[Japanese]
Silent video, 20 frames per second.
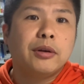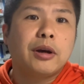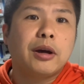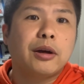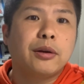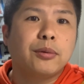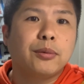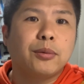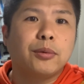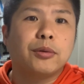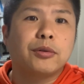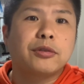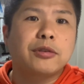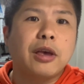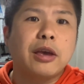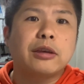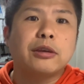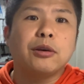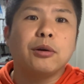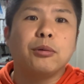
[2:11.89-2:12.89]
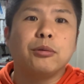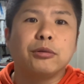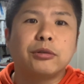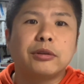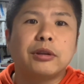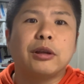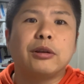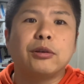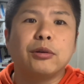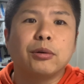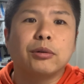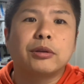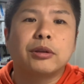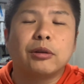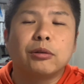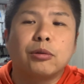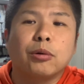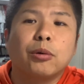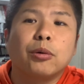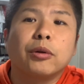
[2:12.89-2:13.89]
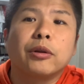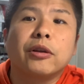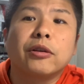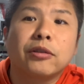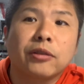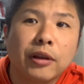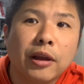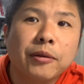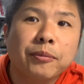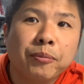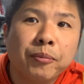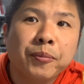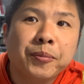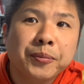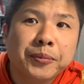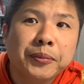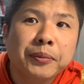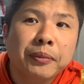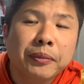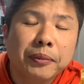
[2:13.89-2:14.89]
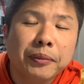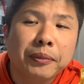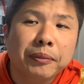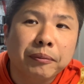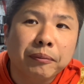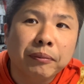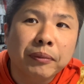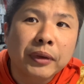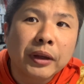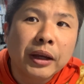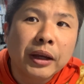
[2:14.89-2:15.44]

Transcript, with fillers: あの、鮮魚を売ってるよっていうところですね。うん。